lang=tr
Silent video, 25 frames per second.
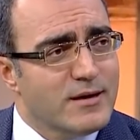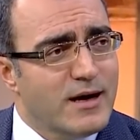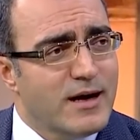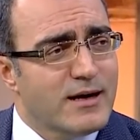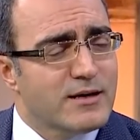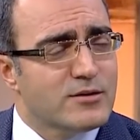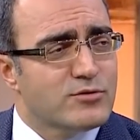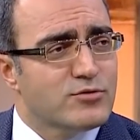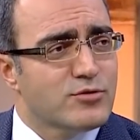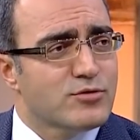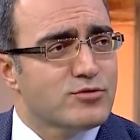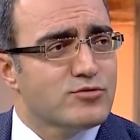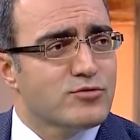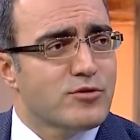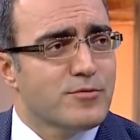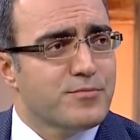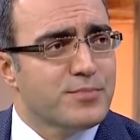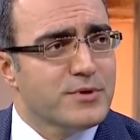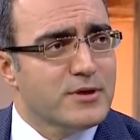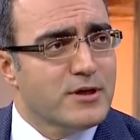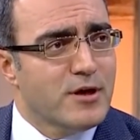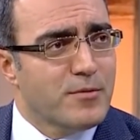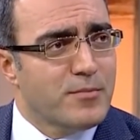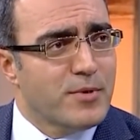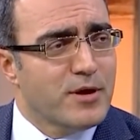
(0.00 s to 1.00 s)

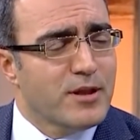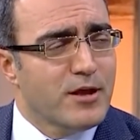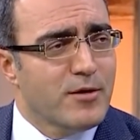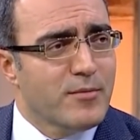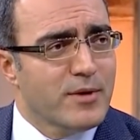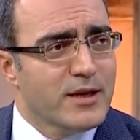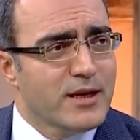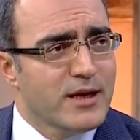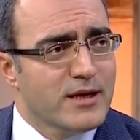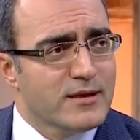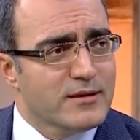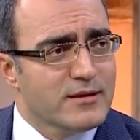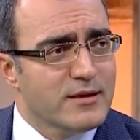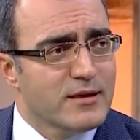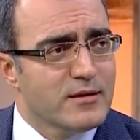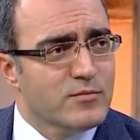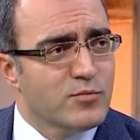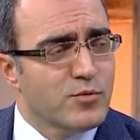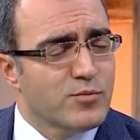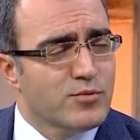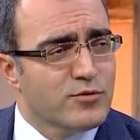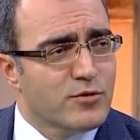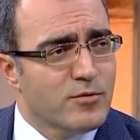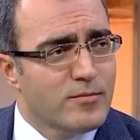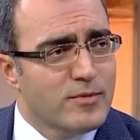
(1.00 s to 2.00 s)
artroskopi kapalı ameliyatla
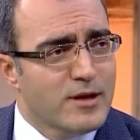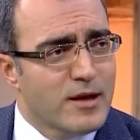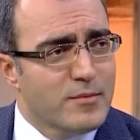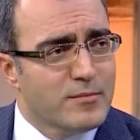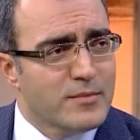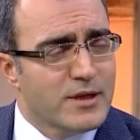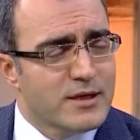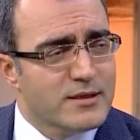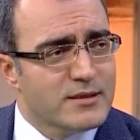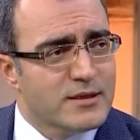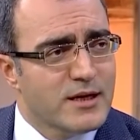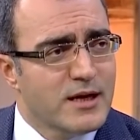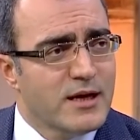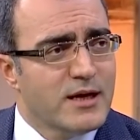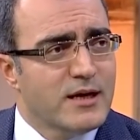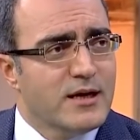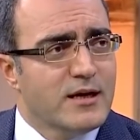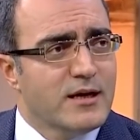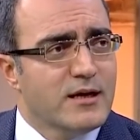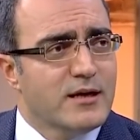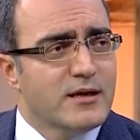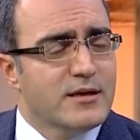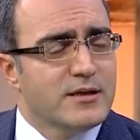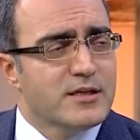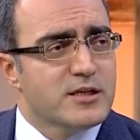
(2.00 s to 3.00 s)
bu problemler
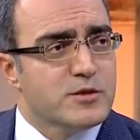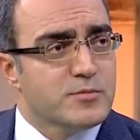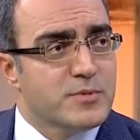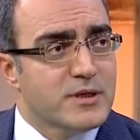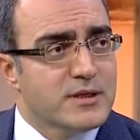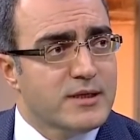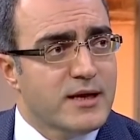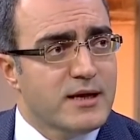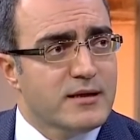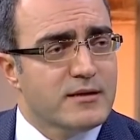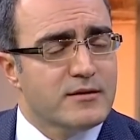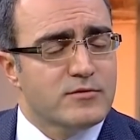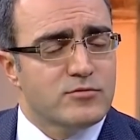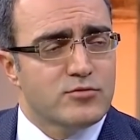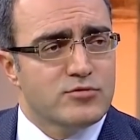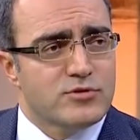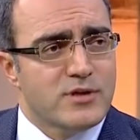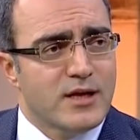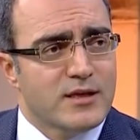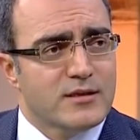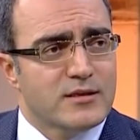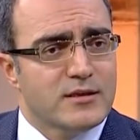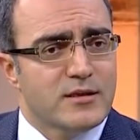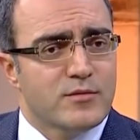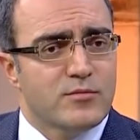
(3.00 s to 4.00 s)
e, nispeten
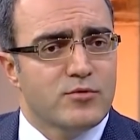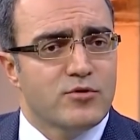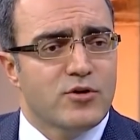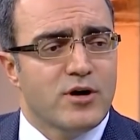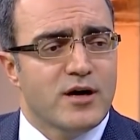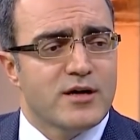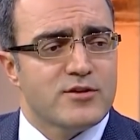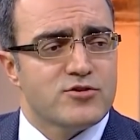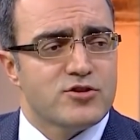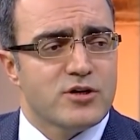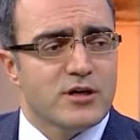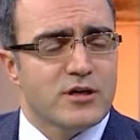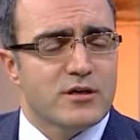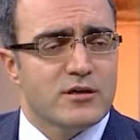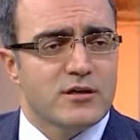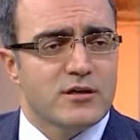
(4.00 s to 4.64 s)
düzeltilebiliyor. Ancak